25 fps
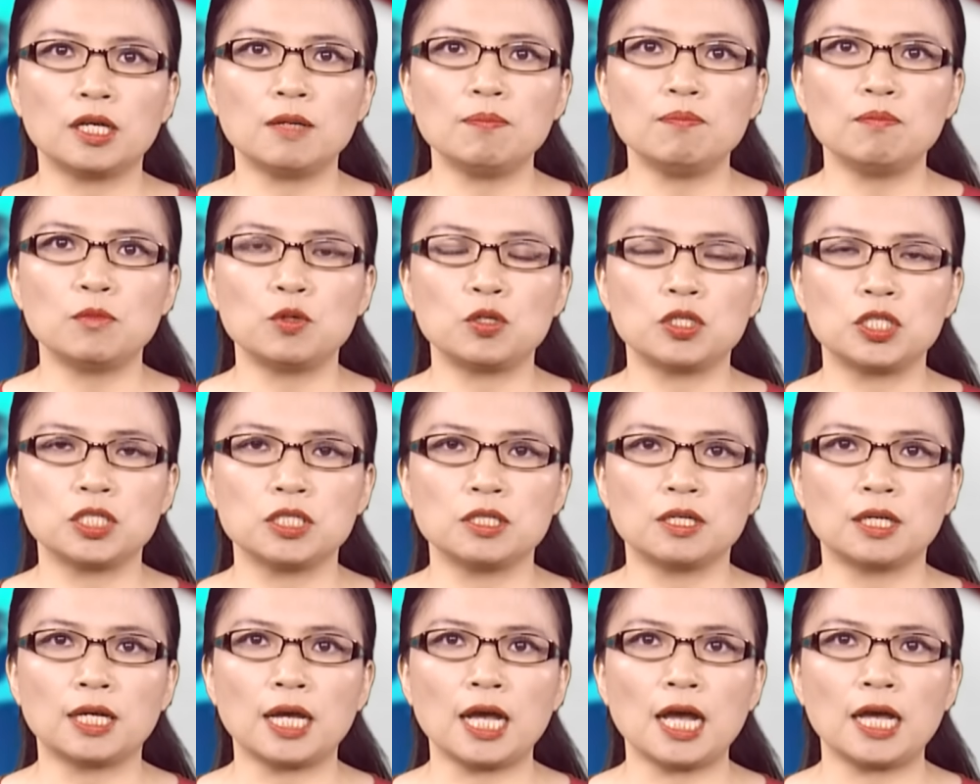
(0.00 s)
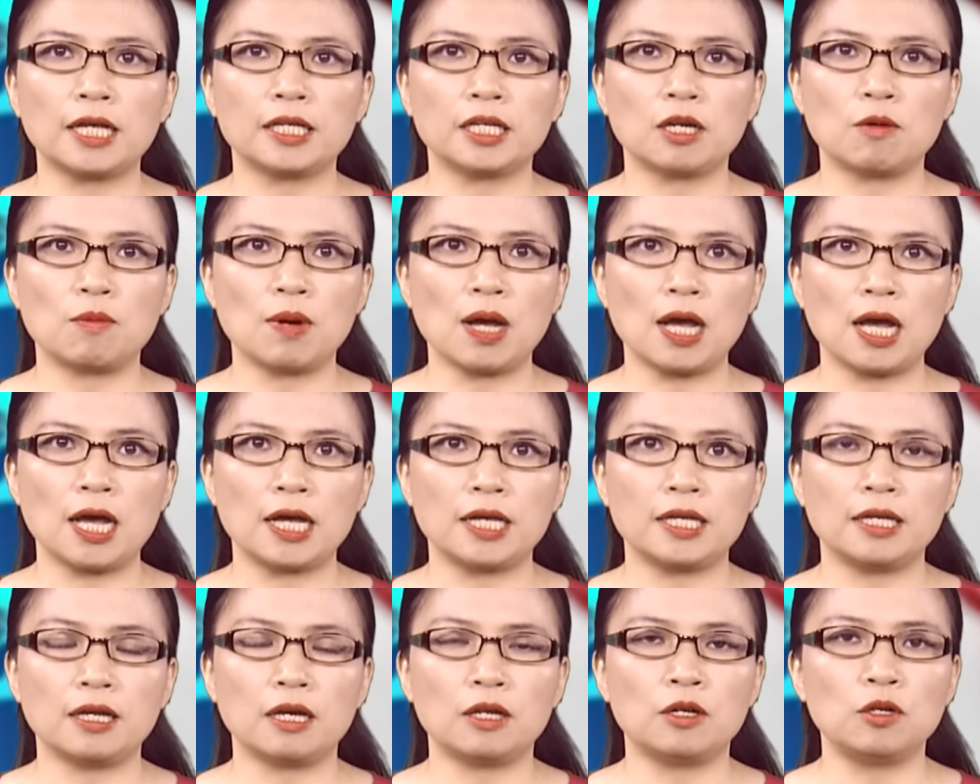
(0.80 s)
cấp Bộ trưởng 2 cộng
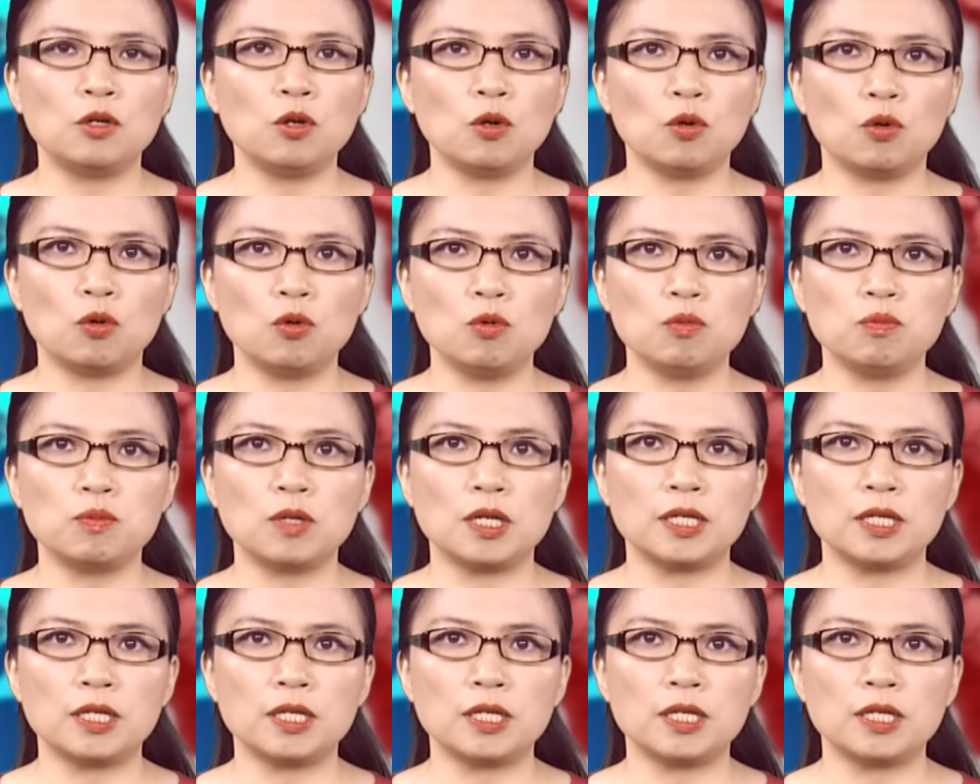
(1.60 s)
2 Ấn Độ-Úc